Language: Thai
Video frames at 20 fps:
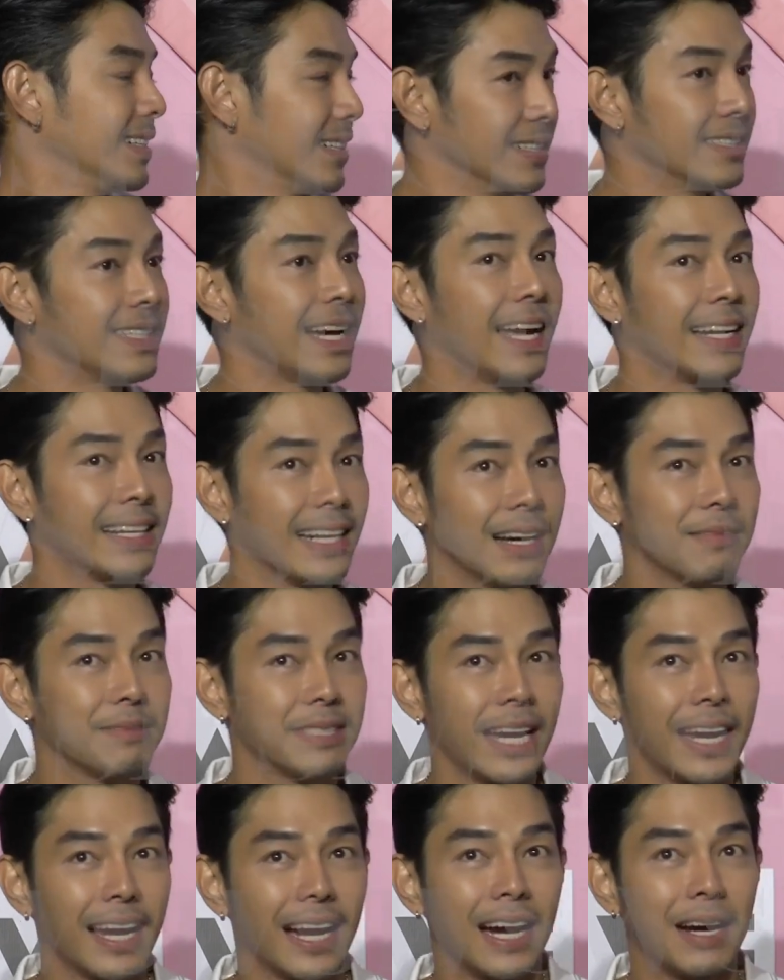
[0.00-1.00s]
ขึ้นศาลครับ
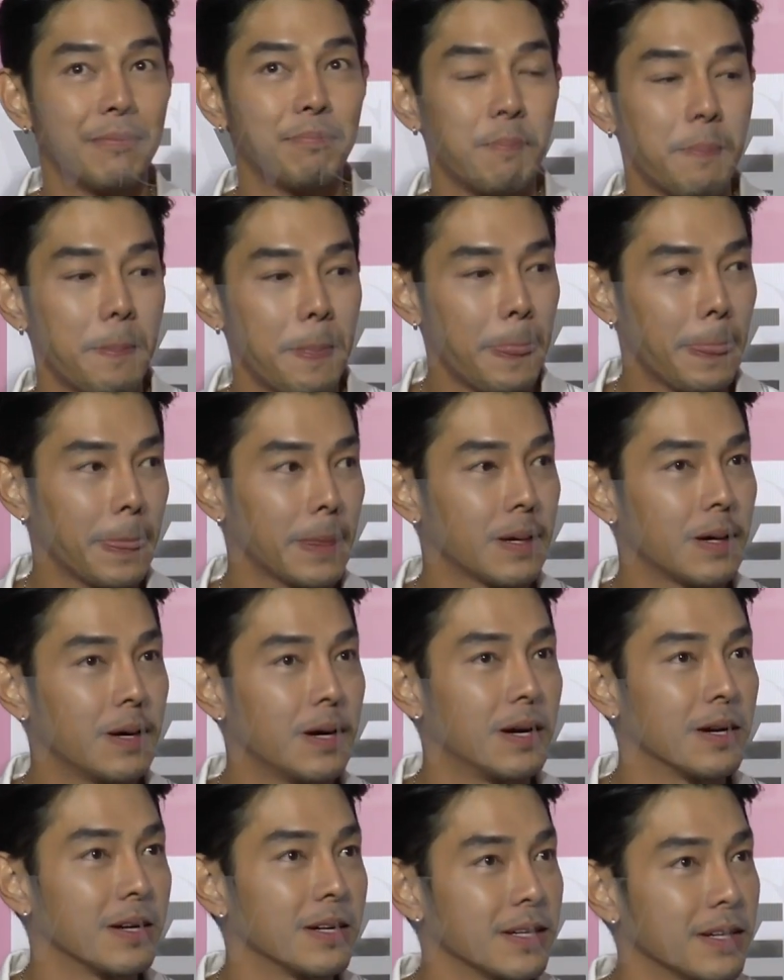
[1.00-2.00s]
ใช่ครับ
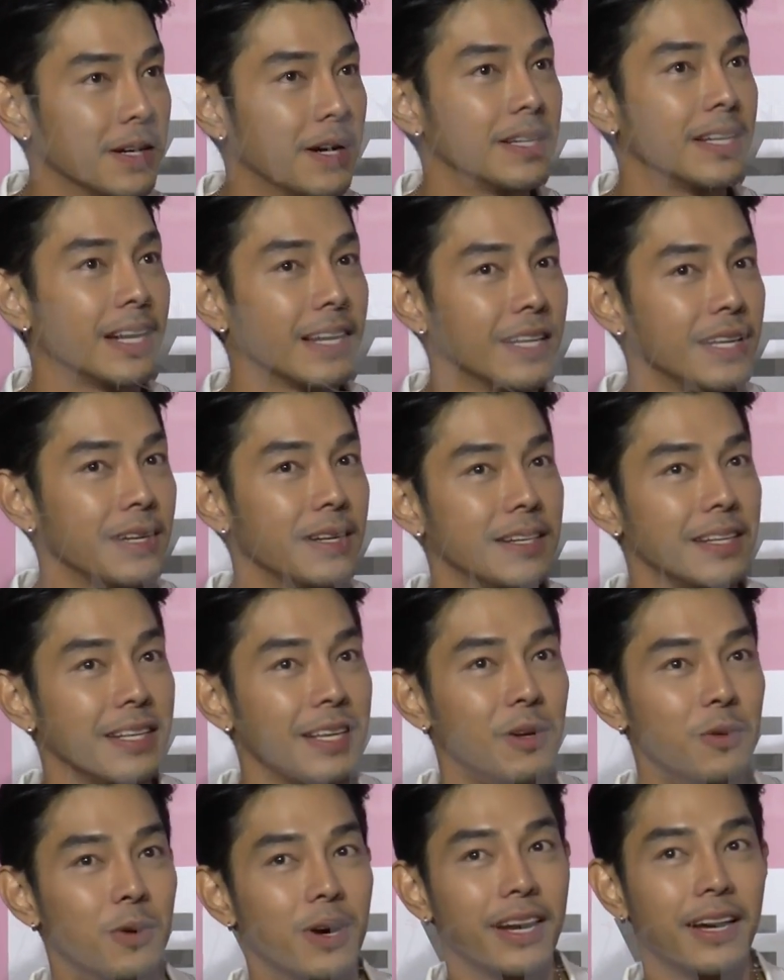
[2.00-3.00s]
ก็ก็อย่างที่
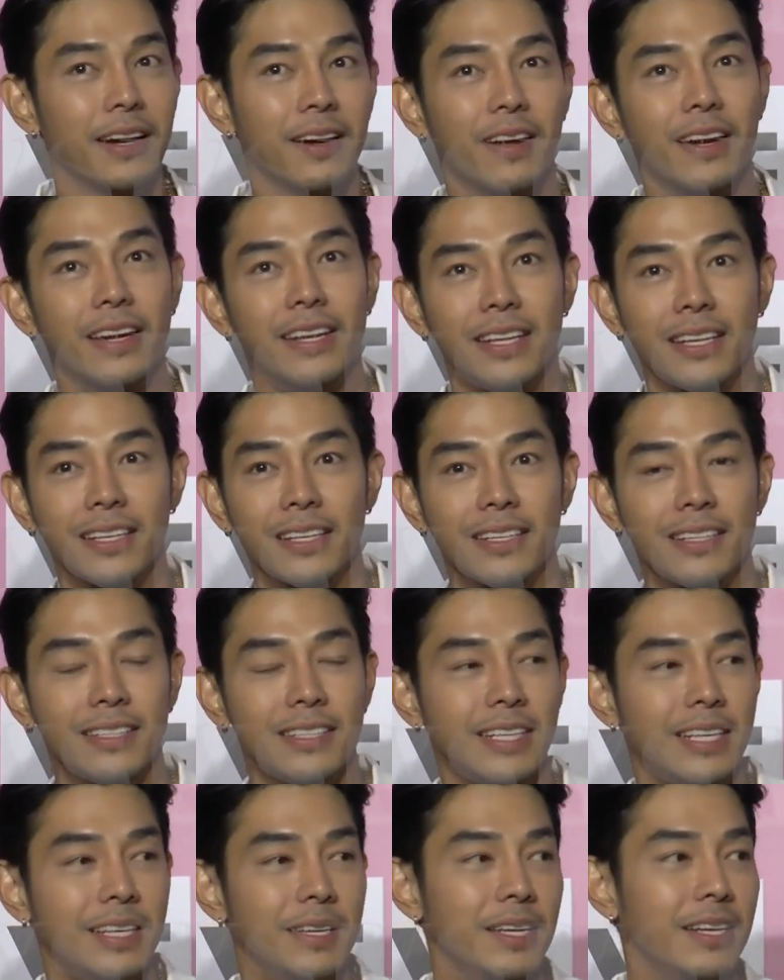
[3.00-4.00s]
ที่รู้นะครับกรณี
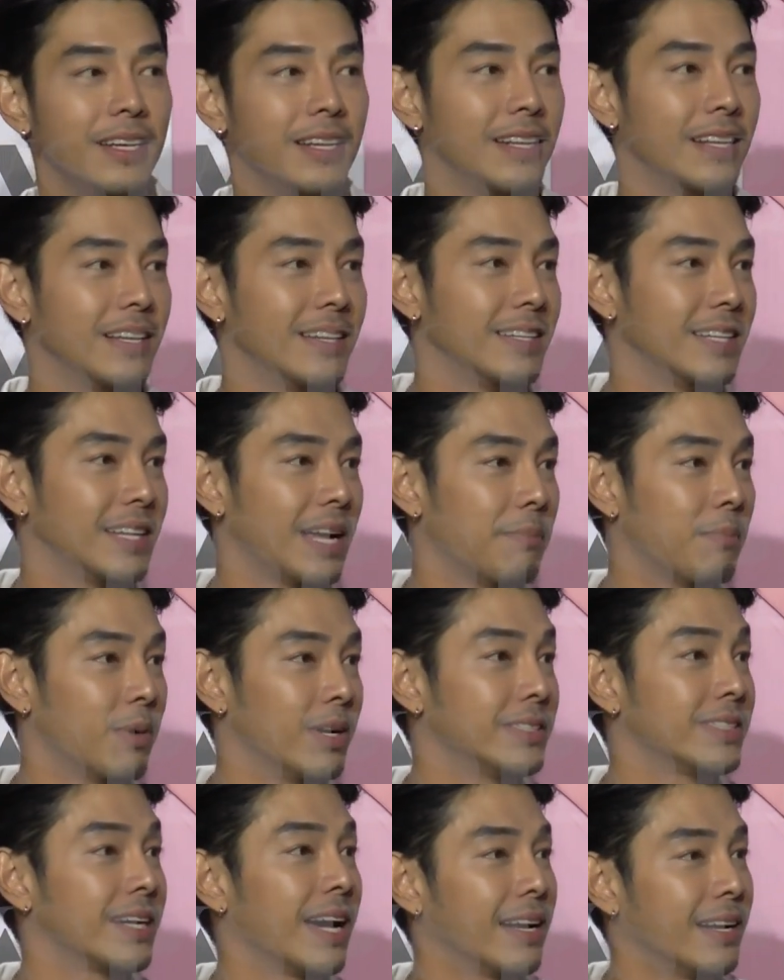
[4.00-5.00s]
ที่ทำบ
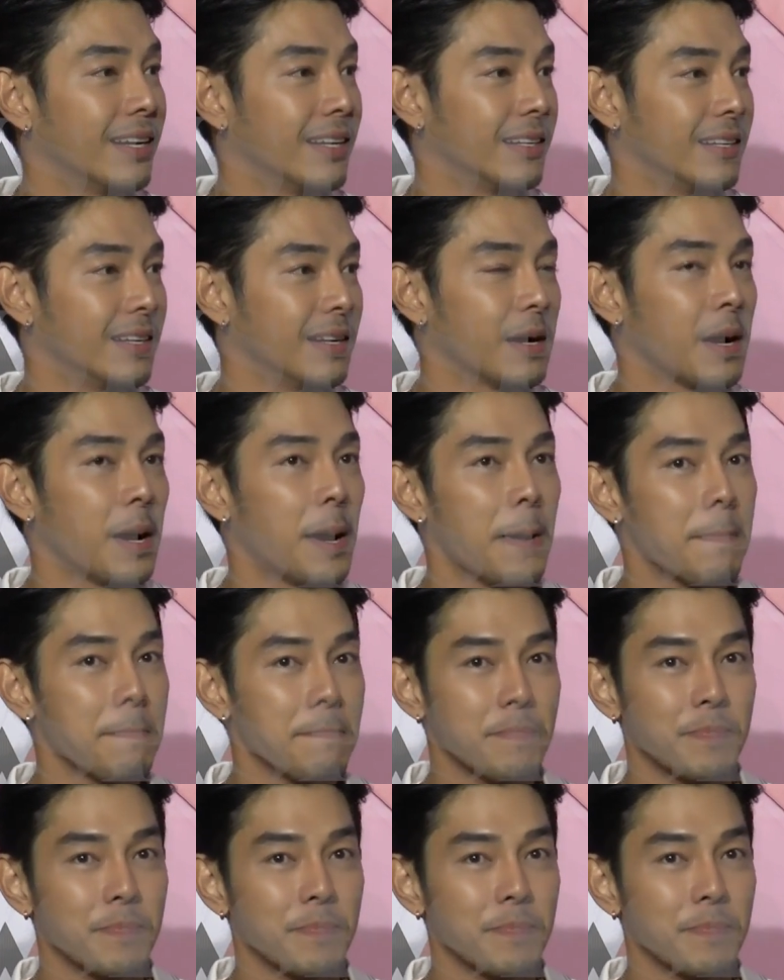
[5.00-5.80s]
ริษัทแล้วก็